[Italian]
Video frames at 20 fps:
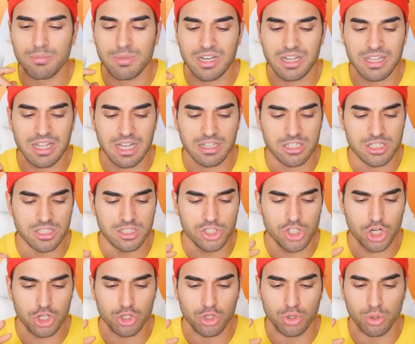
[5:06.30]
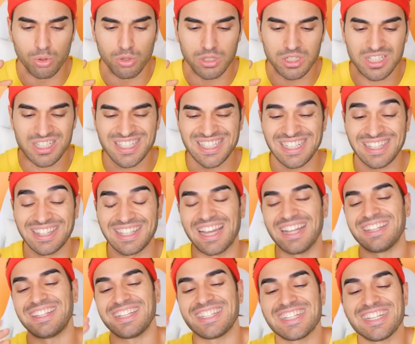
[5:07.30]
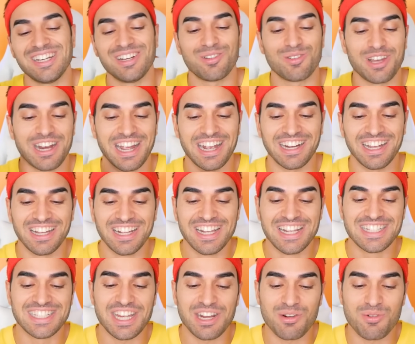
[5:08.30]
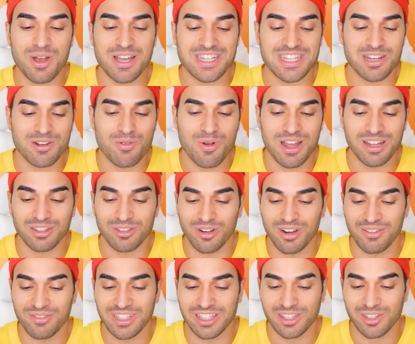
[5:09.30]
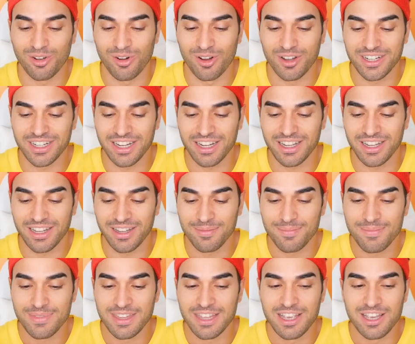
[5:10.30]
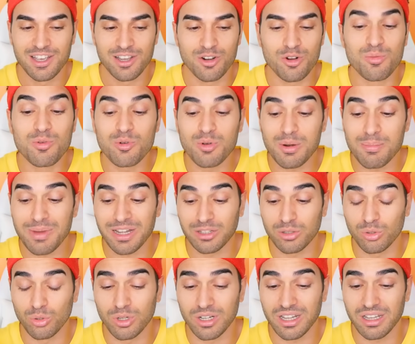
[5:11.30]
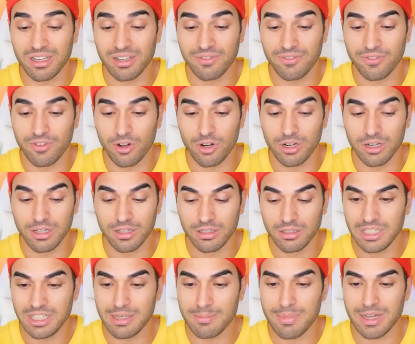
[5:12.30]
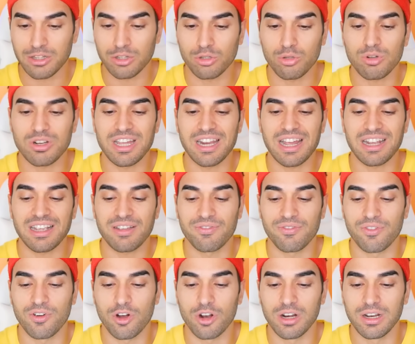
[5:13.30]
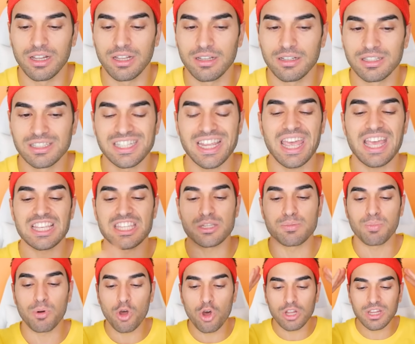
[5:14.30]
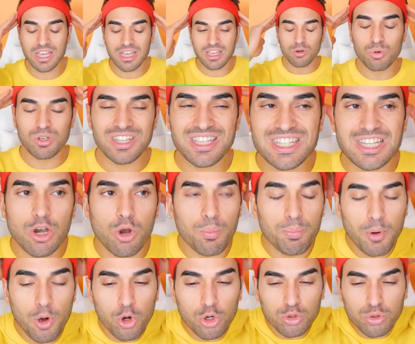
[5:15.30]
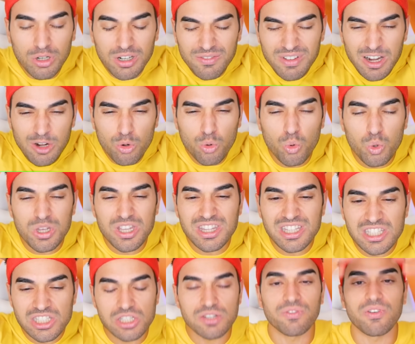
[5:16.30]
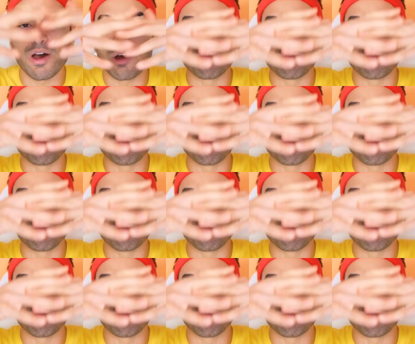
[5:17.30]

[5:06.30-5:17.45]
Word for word: me ne dà gettoni? 75 raga C'è quasi quanto la vittoria, eh Comunque il mattone è folle Il mattone raga è folle Cioè esplode Quindi se lo porto a livello 15 fa